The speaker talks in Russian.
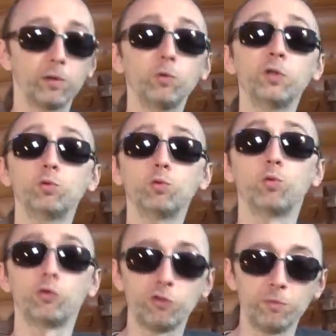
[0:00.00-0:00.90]
идут
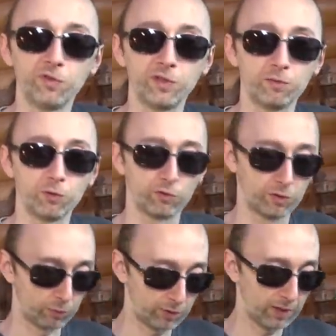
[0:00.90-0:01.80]
очень быстро в
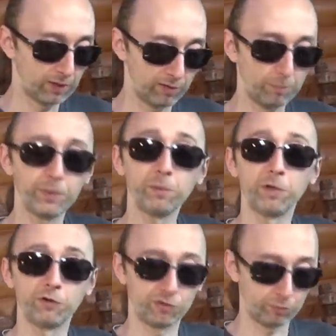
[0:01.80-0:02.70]
рост. Вот вам
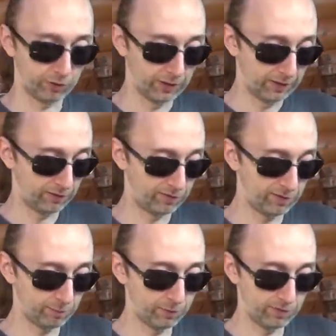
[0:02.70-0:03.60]
пример живой.
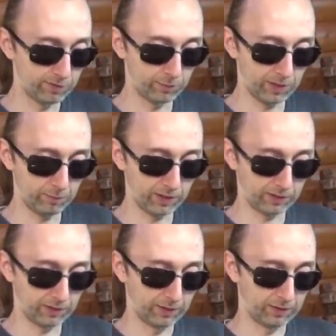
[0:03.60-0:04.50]
Здесь мы видим
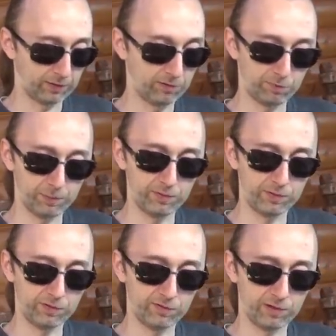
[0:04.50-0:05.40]
томаты две с
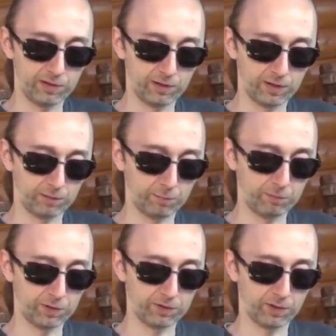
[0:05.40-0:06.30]
половиной недели от
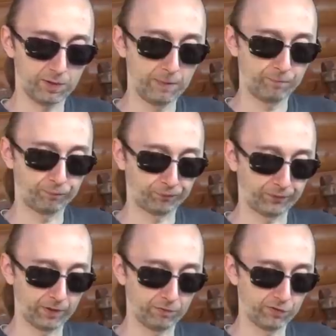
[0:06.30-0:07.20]
момента
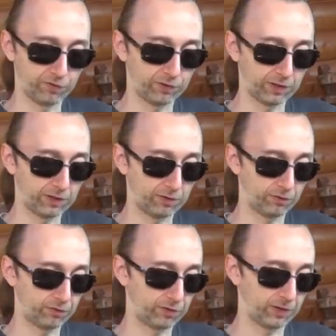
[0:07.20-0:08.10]
высадки их
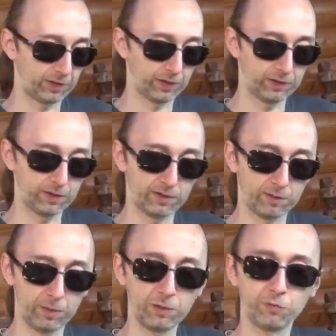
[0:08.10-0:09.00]
в э,
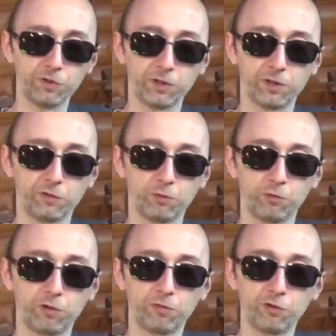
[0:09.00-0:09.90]
контейнер малюсеньких
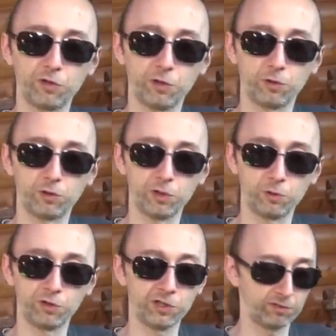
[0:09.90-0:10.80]
росточков 4
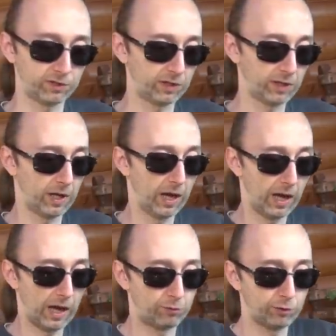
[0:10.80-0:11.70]
3
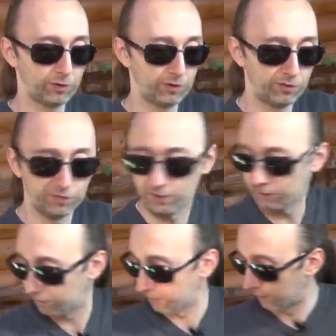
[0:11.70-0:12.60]
А вот здесь